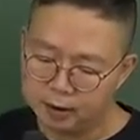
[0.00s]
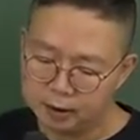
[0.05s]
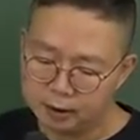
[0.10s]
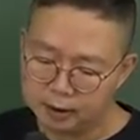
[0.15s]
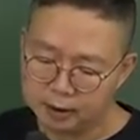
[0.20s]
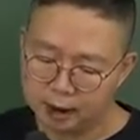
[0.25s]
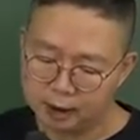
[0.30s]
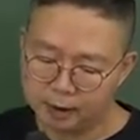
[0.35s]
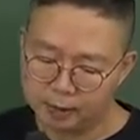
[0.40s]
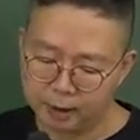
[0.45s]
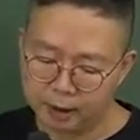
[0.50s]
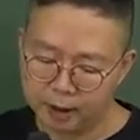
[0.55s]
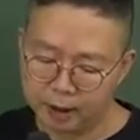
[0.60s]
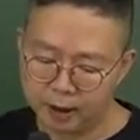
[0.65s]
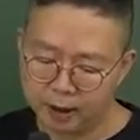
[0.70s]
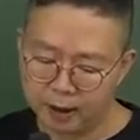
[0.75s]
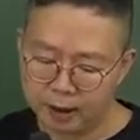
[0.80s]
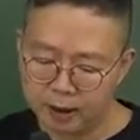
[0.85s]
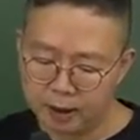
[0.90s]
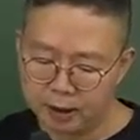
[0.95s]
그
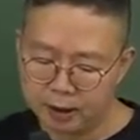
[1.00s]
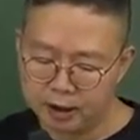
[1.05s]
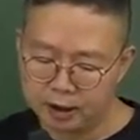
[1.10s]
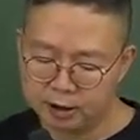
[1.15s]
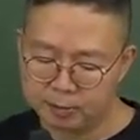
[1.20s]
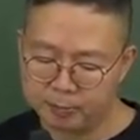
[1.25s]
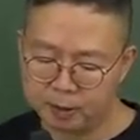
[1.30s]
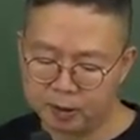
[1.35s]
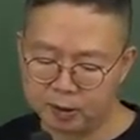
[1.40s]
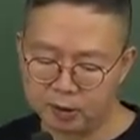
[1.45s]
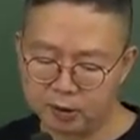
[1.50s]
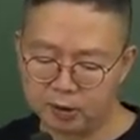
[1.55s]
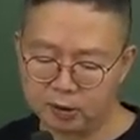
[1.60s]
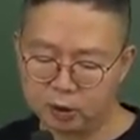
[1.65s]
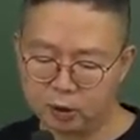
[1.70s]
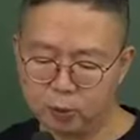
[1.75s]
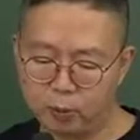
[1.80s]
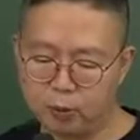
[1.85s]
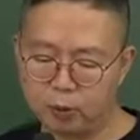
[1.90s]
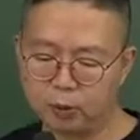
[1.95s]
다음에
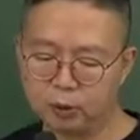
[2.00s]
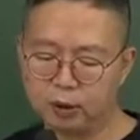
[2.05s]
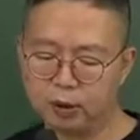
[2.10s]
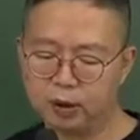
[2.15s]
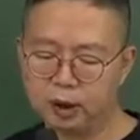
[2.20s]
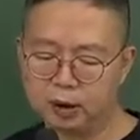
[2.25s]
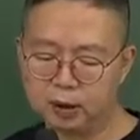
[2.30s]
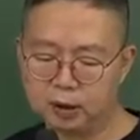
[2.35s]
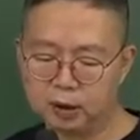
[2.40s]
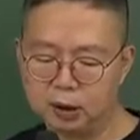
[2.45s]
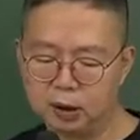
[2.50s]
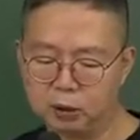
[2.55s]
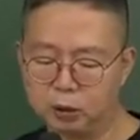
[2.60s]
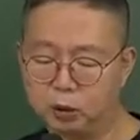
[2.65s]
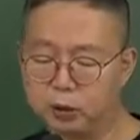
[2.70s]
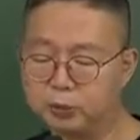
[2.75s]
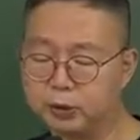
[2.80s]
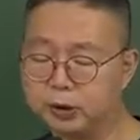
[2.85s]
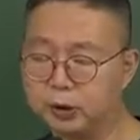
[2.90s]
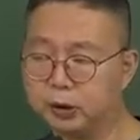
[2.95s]
집행정지로 목적을 달성할 수
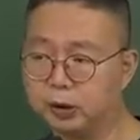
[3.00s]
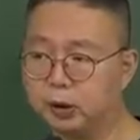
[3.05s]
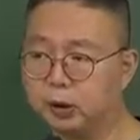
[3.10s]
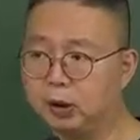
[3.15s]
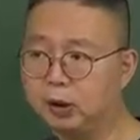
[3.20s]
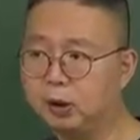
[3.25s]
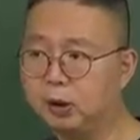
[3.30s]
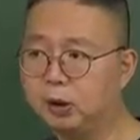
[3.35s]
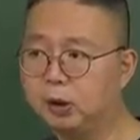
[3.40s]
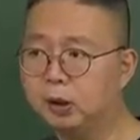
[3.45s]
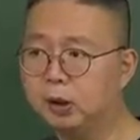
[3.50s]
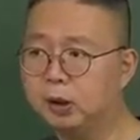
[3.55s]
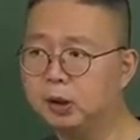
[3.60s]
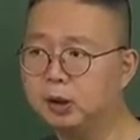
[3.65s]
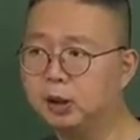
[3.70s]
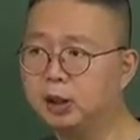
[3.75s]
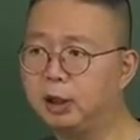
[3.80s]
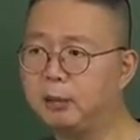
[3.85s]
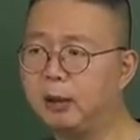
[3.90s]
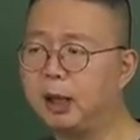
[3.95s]
없을 것.
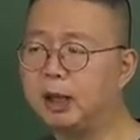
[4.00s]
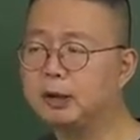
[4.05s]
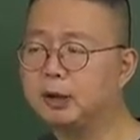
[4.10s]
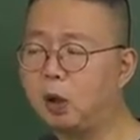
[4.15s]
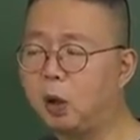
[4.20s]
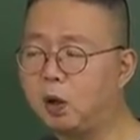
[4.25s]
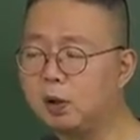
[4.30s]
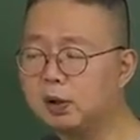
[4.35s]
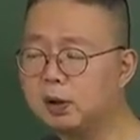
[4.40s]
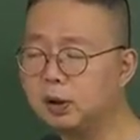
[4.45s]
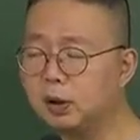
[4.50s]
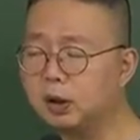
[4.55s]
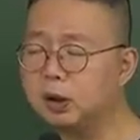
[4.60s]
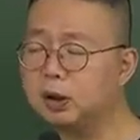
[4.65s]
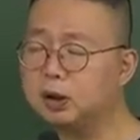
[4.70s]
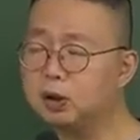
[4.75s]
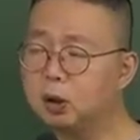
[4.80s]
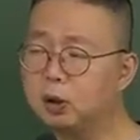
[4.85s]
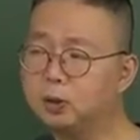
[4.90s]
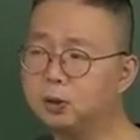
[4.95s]
그렇기 때문에 적적인
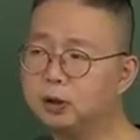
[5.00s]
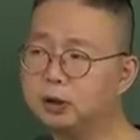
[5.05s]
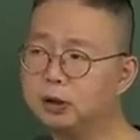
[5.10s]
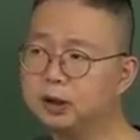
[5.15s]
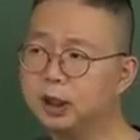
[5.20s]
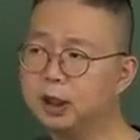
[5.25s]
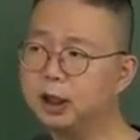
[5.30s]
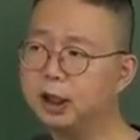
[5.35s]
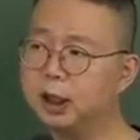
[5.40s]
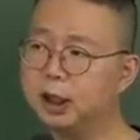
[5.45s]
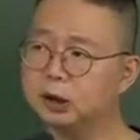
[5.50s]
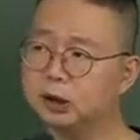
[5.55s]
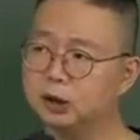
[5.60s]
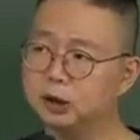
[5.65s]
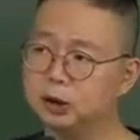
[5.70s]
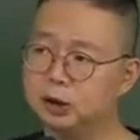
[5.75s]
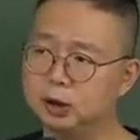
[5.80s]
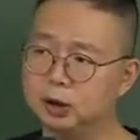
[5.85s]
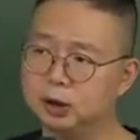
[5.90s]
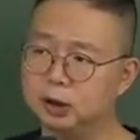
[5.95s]
처분 등에
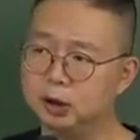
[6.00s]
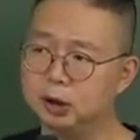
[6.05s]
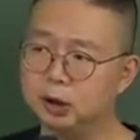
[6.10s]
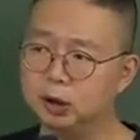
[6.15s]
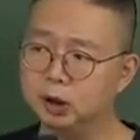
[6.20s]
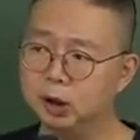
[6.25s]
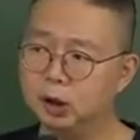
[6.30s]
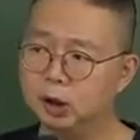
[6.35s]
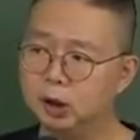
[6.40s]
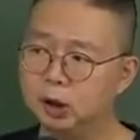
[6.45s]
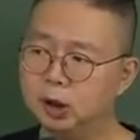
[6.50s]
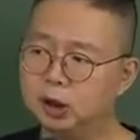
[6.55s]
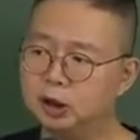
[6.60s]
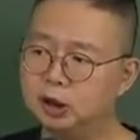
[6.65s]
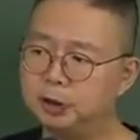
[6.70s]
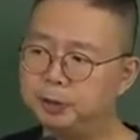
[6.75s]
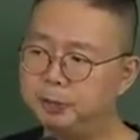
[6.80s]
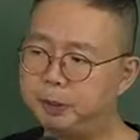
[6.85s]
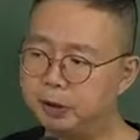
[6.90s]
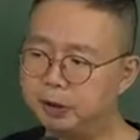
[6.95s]
대해서는
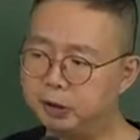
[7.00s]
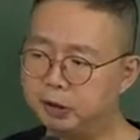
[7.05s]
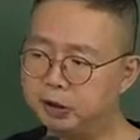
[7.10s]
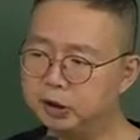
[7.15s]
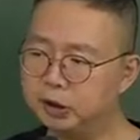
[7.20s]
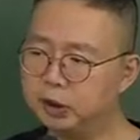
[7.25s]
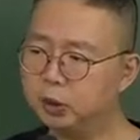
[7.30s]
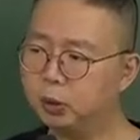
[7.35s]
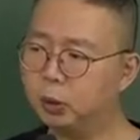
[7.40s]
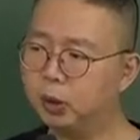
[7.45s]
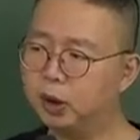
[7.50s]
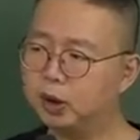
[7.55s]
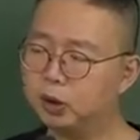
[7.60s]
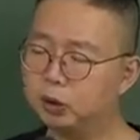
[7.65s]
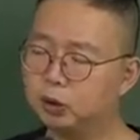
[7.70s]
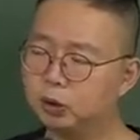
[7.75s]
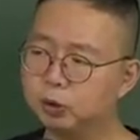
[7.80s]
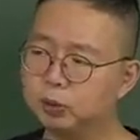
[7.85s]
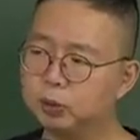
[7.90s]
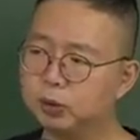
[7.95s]
집행정지를 통해서
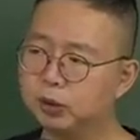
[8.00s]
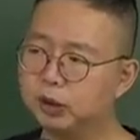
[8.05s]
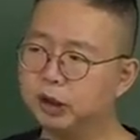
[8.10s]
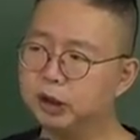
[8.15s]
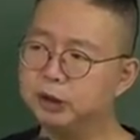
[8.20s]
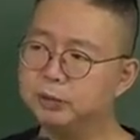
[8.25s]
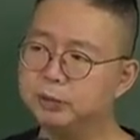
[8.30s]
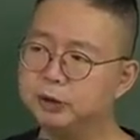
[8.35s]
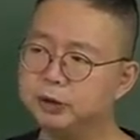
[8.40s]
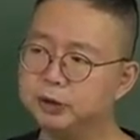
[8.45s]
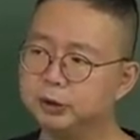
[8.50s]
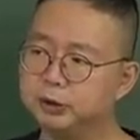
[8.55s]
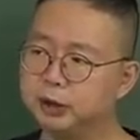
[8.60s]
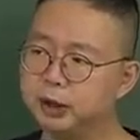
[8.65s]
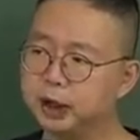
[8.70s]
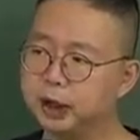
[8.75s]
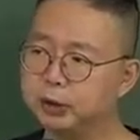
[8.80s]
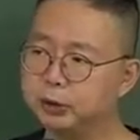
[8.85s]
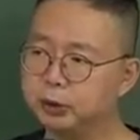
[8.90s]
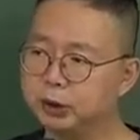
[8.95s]
충분히
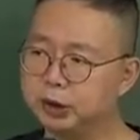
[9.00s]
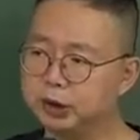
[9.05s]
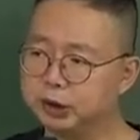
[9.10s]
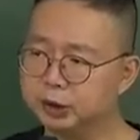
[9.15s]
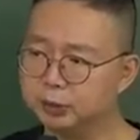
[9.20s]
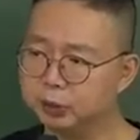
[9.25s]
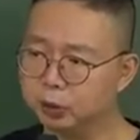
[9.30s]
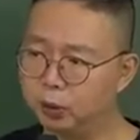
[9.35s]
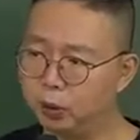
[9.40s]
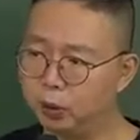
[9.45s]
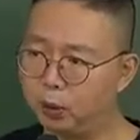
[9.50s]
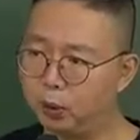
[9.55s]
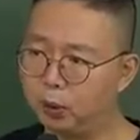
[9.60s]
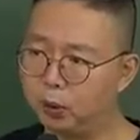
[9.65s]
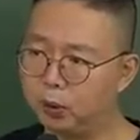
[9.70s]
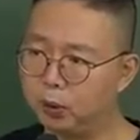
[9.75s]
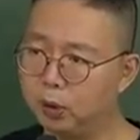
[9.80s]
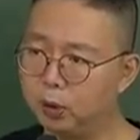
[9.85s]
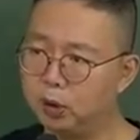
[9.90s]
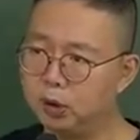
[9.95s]
임시구제를 할 수
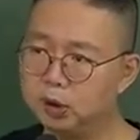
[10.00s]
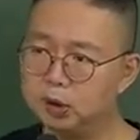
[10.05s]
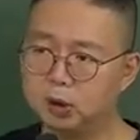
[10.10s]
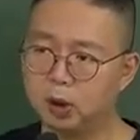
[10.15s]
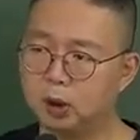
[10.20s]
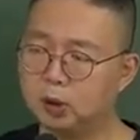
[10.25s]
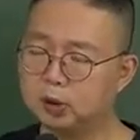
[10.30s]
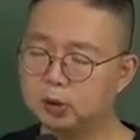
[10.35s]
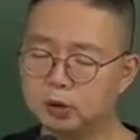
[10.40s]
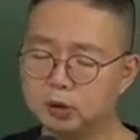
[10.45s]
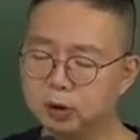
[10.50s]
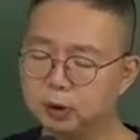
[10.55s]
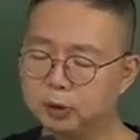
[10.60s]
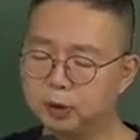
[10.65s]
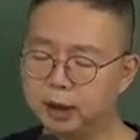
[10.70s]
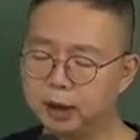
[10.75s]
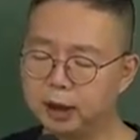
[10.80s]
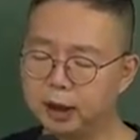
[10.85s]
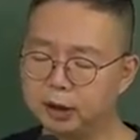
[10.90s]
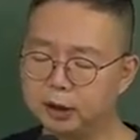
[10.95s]
있으므로 적적
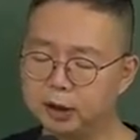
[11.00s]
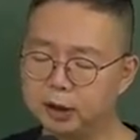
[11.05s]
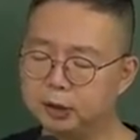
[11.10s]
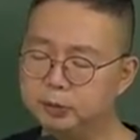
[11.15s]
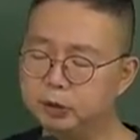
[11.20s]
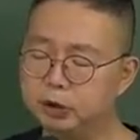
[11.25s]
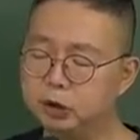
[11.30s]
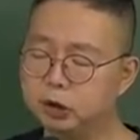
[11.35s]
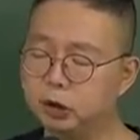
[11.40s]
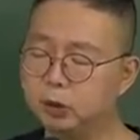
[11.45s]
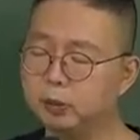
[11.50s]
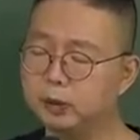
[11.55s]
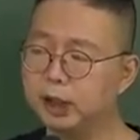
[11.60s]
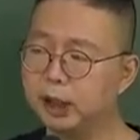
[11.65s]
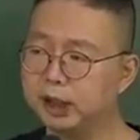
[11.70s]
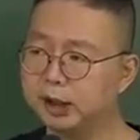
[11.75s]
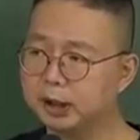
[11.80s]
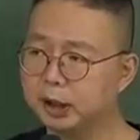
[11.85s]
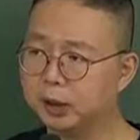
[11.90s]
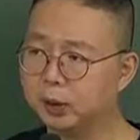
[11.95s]
처분에 대해서는 임시처분이
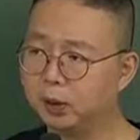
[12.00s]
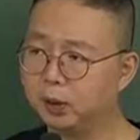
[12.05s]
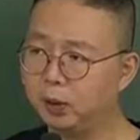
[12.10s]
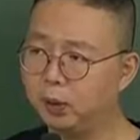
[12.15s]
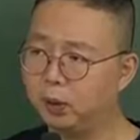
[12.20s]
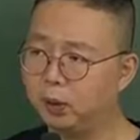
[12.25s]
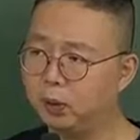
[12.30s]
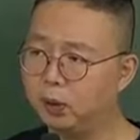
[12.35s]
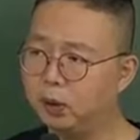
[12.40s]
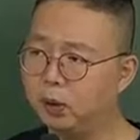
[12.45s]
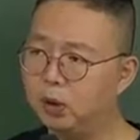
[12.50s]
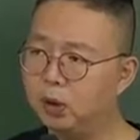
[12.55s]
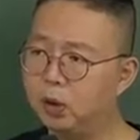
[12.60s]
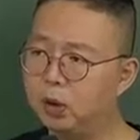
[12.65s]
안 되고